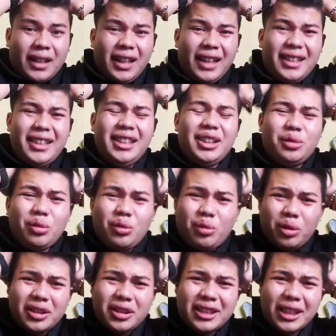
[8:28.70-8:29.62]
Gak gitu
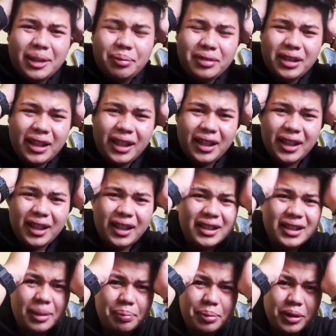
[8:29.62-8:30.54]

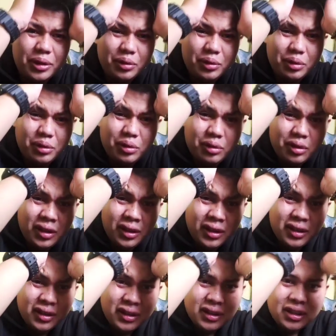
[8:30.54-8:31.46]
konsepnya, sapi
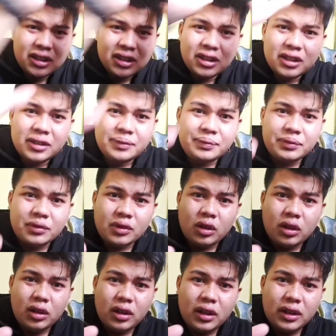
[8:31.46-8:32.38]
un.
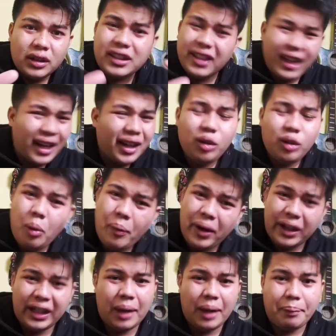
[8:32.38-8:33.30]
Terserah kau mau
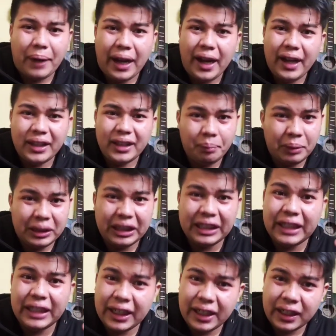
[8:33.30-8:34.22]
makan apa, yang
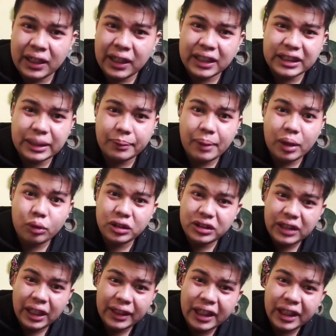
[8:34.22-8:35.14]
penting jangan dekat sama
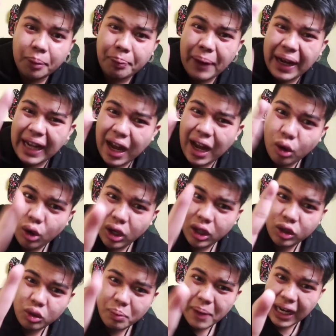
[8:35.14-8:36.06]
aku. Nanti kepala aku
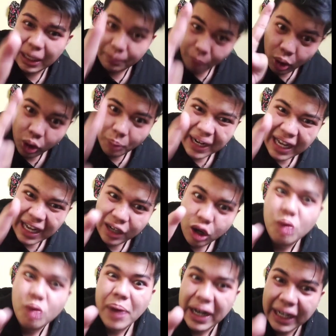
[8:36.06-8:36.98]
yang kumakan Mau kepala
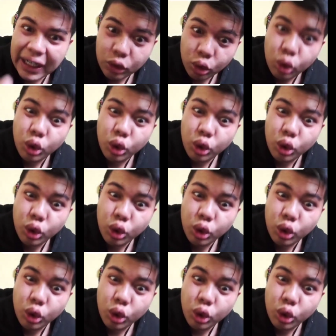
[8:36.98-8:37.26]
aku aku makan,